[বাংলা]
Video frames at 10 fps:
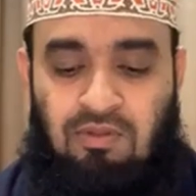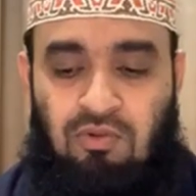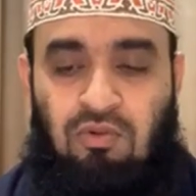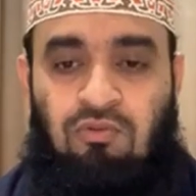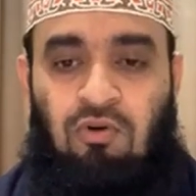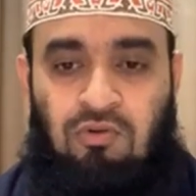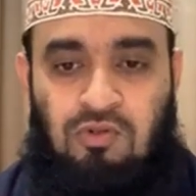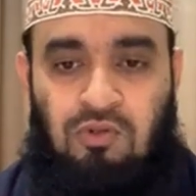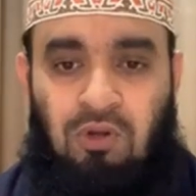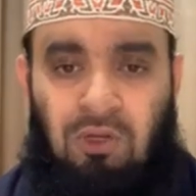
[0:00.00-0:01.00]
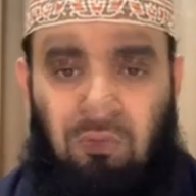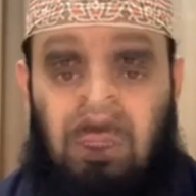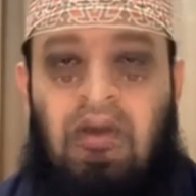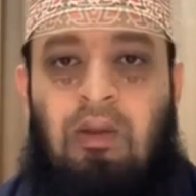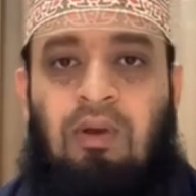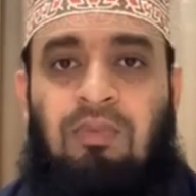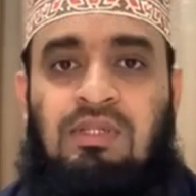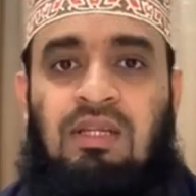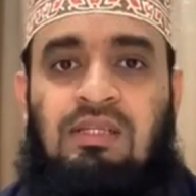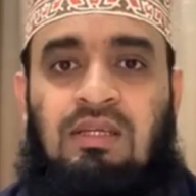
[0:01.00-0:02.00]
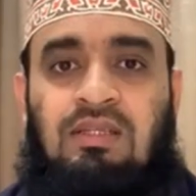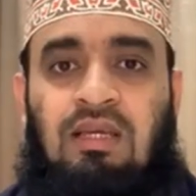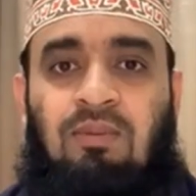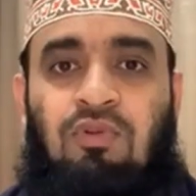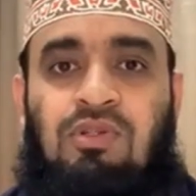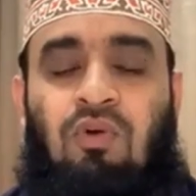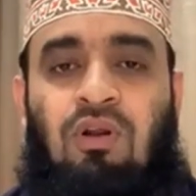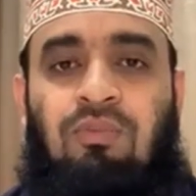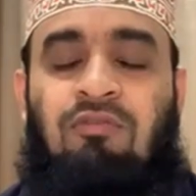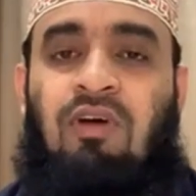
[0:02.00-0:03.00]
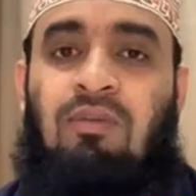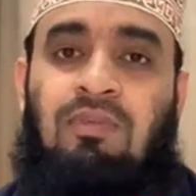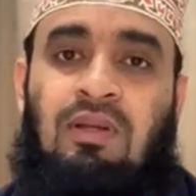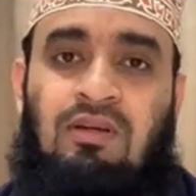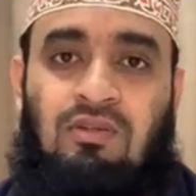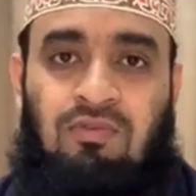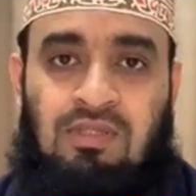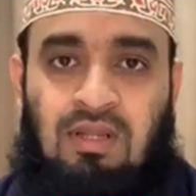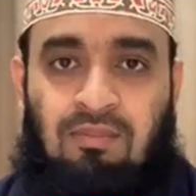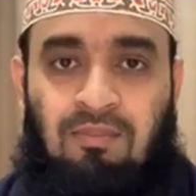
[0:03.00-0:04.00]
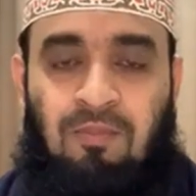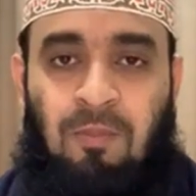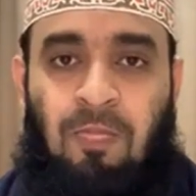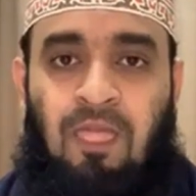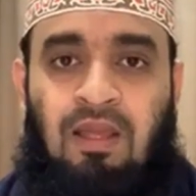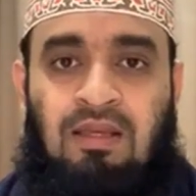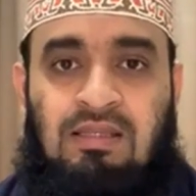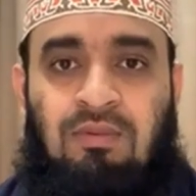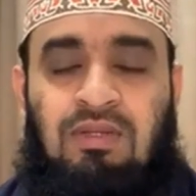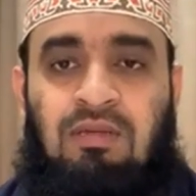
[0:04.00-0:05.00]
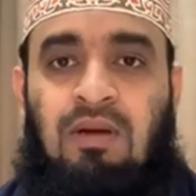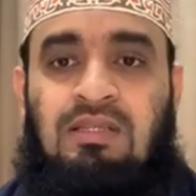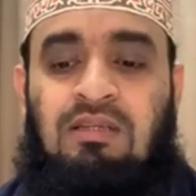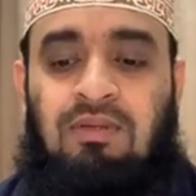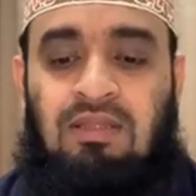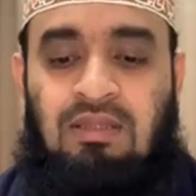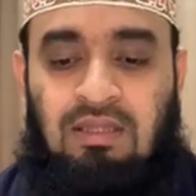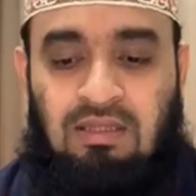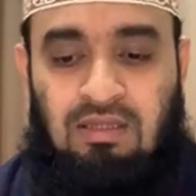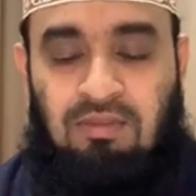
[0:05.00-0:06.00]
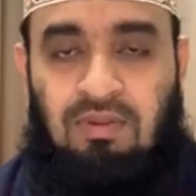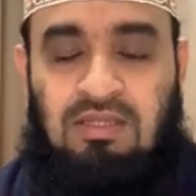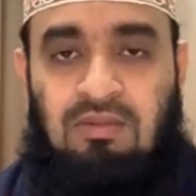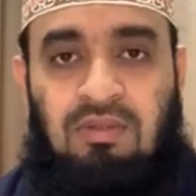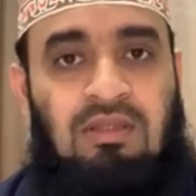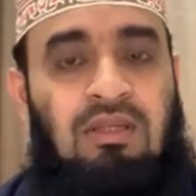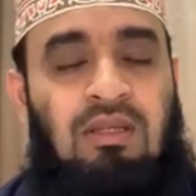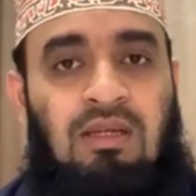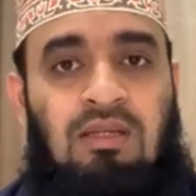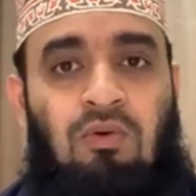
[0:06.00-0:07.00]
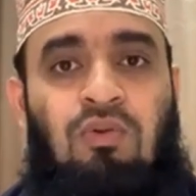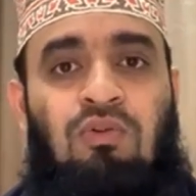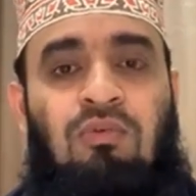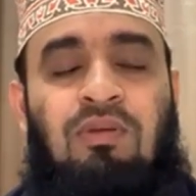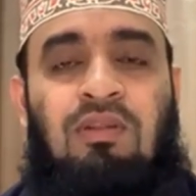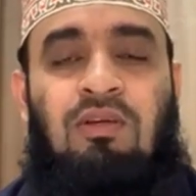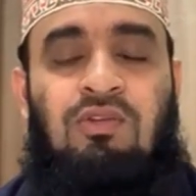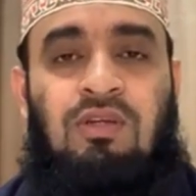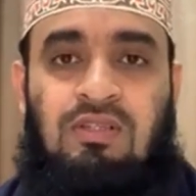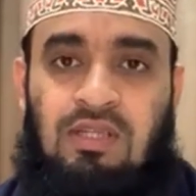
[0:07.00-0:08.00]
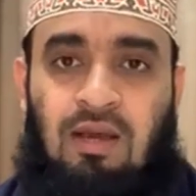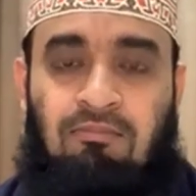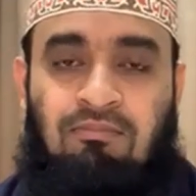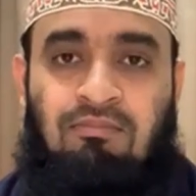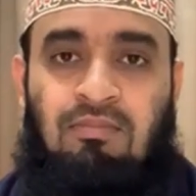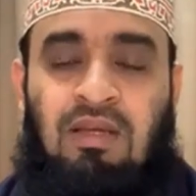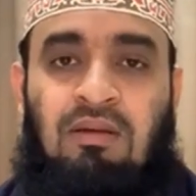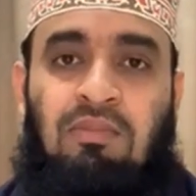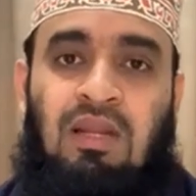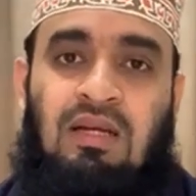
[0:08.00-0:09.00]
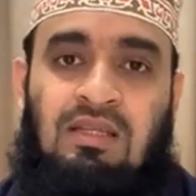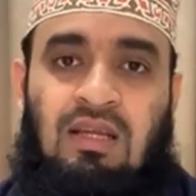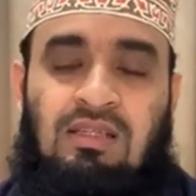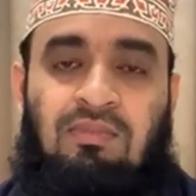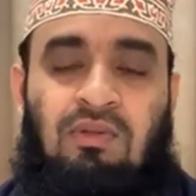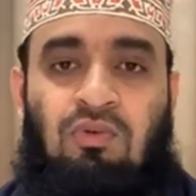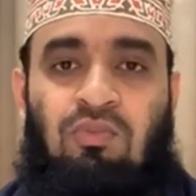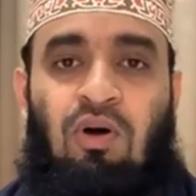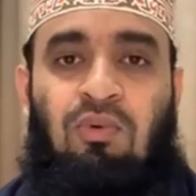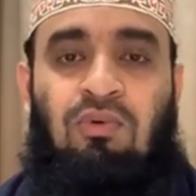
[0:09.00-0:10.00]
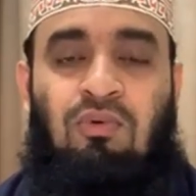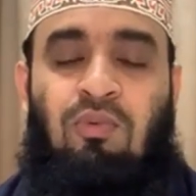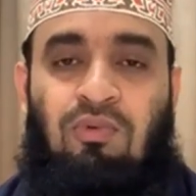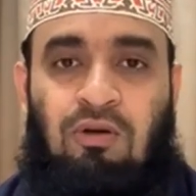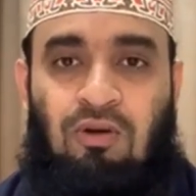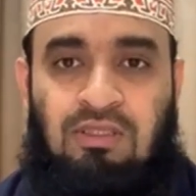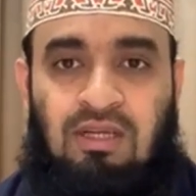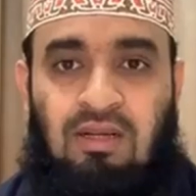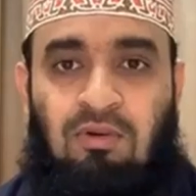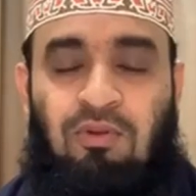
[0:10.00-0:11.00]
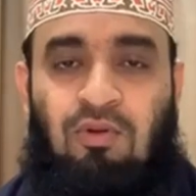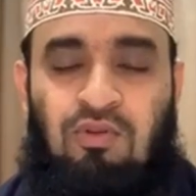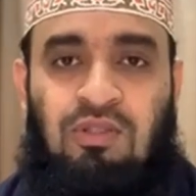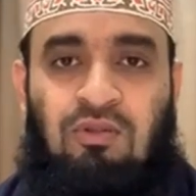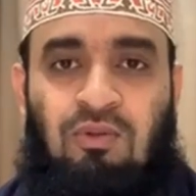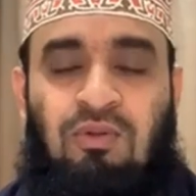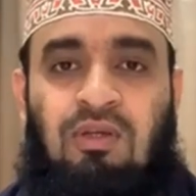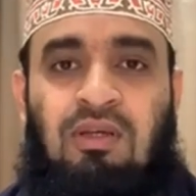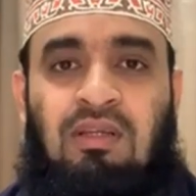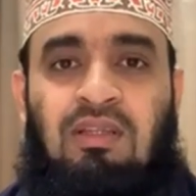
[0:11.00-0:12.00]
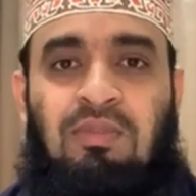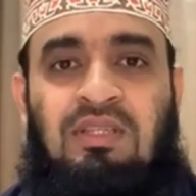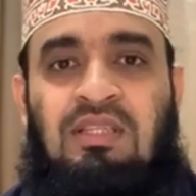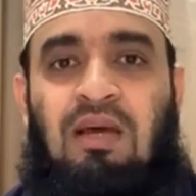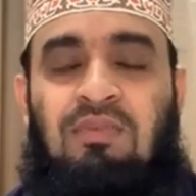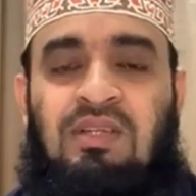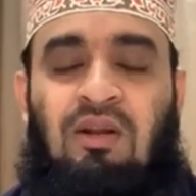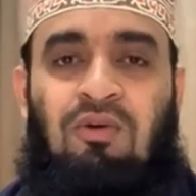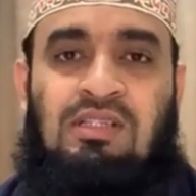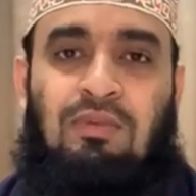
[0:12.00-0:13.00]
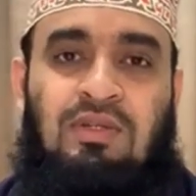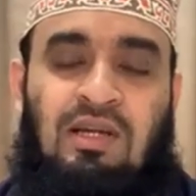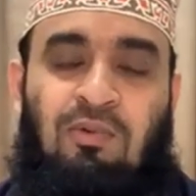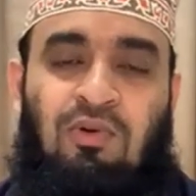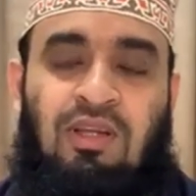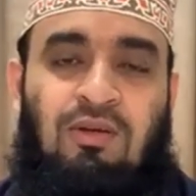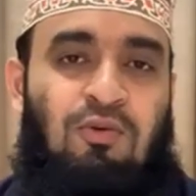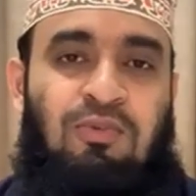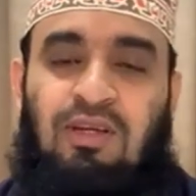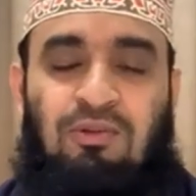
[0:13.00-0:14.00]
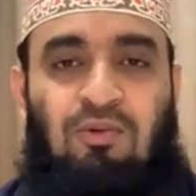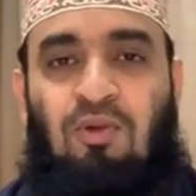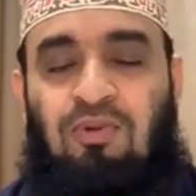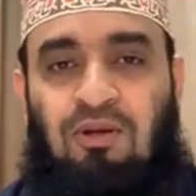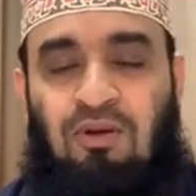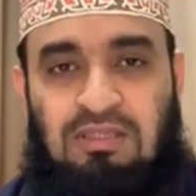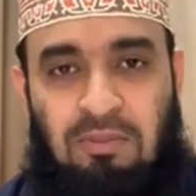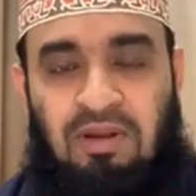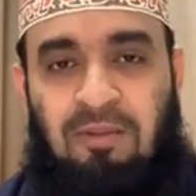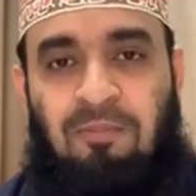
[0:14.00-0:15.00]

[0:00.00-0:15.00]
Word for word: জন্য ফরজ করা হয়েছে এবং আমরা জানি যে সিয়াম হচ্ছে ওয়ান অফ দ্য ফাইভ পিলার্স অফ ইসলাম ইসলামের যে পাঁচটি ভিত্তি এই পাঁচটি ভিত্তির একটি অন্যতম ভিত্তি হচ্ছে এই সিয়াম পিলার ছাড়া যেমনি কোনো ভবন কল্পনা করা যায় না ভবনের অস্তিত্ব তেমনি সিয়াম ছাড়াও ইসলামের সামগ্রিক রূপকে কিন্তু কল্পনা করা যাবে না